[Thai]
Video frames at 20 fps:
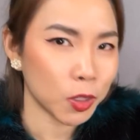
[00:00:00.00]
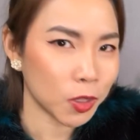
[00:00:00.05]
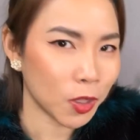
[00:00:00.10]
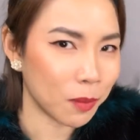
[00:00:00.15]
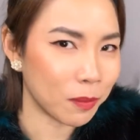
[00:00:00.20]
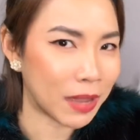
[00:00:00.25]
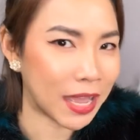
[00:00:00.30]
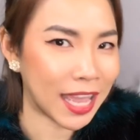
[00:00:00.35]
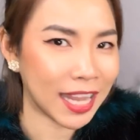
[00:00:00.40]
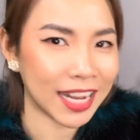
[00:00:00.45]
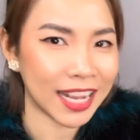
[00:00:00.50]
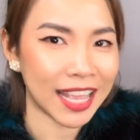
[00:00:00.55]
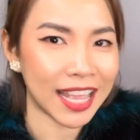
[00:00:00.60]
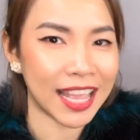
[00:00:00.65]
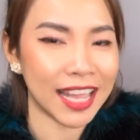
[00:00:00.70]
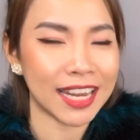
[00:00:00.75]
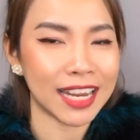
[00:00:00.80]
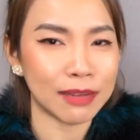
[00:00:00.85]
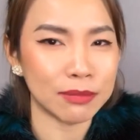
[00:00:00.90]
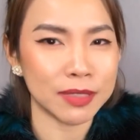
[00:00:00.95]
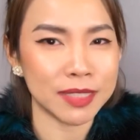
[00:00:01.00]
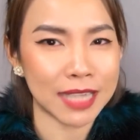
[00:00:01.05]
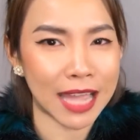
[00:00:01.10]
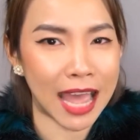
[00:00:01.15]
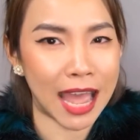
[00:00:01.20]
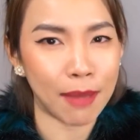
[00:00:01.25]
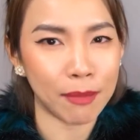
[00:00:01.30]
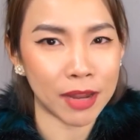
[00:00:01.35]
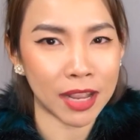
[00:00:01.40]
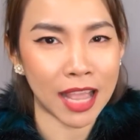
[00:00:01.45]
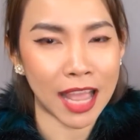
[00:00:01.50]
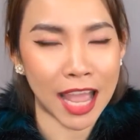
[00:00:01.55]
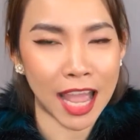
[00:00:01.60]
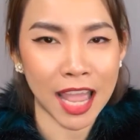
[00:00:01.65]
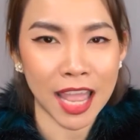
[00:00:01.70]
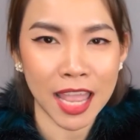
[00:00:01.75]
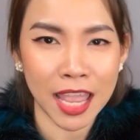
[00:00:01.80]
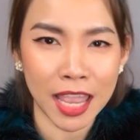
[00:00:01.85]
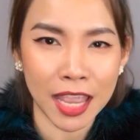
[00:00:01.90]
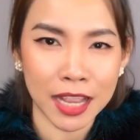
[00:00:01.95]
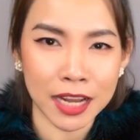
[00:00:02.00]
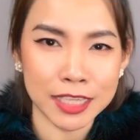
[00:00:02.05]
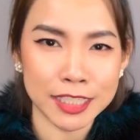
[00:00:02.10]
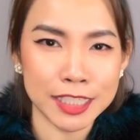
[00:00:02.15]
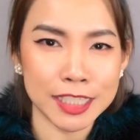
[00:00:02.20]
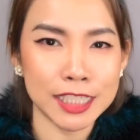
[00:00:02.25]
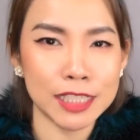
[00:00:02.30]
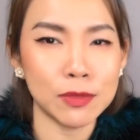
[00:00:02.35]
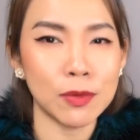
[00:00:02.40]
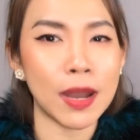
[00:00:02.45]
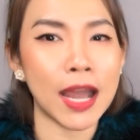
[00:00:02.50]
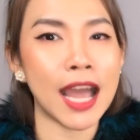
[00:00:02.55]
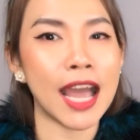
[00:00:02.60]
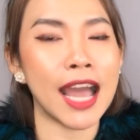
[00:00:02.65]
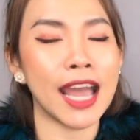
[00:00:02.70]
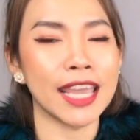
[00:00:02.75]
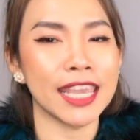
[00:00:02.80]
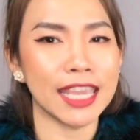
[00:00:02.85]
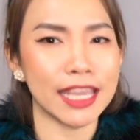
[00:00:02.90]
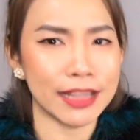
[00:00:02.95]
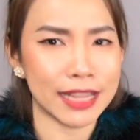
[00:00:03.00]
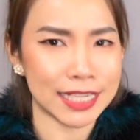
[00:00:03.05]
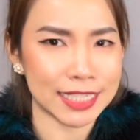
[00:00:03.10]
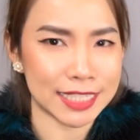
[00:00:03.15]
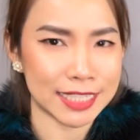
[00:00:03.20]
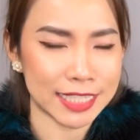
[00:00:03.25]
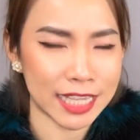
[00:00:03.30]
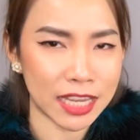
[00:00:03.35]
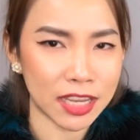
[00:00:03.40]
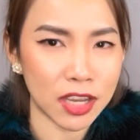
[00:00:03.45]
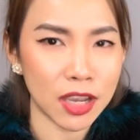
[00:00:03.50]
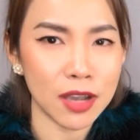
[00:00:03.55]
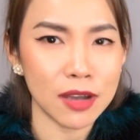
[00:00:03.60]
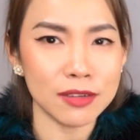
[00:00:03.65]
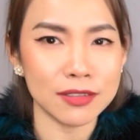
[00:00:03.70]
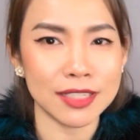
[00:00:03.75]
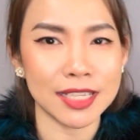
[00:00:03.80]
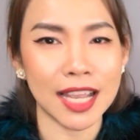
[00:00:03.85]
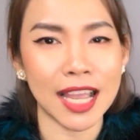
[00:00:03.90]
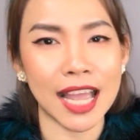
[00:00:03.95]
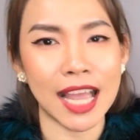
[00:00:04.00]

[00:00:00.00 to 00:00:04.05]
ต่อมานะคะอันดับ3นะคะชื่อว่า Elite Singles นะ